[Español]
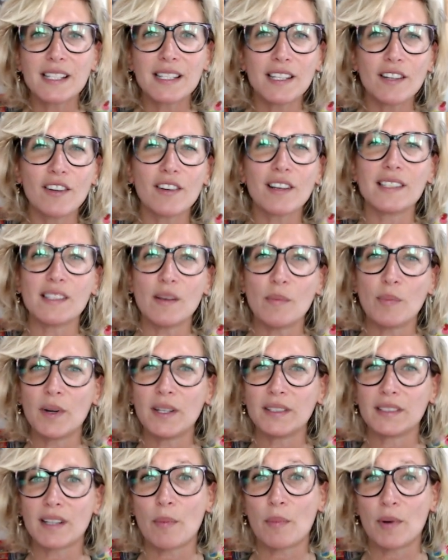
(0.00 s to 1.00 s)
sino que se
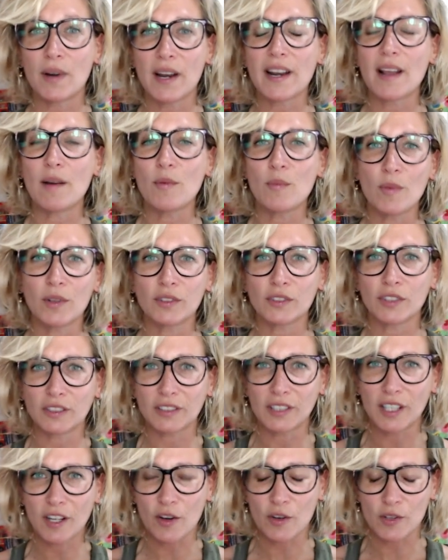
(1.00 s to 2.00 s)
puede traspolar a un
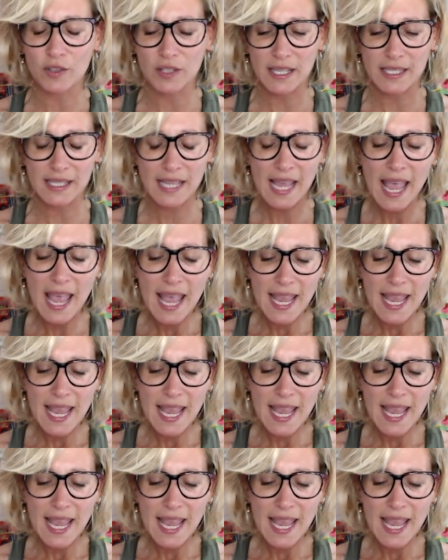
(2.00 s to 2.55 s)
montón de cosas.